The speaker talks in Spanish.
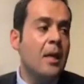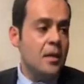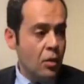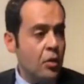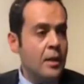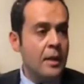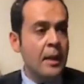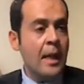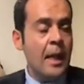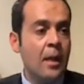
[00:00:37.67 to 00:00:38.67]
Si no,
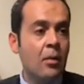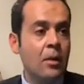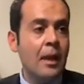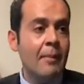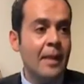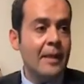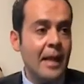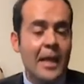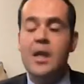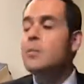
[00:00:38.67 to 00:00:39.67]
sería totalmente
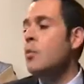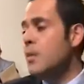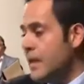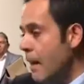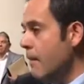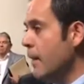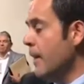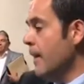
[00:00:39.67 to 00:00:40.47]
irresponsable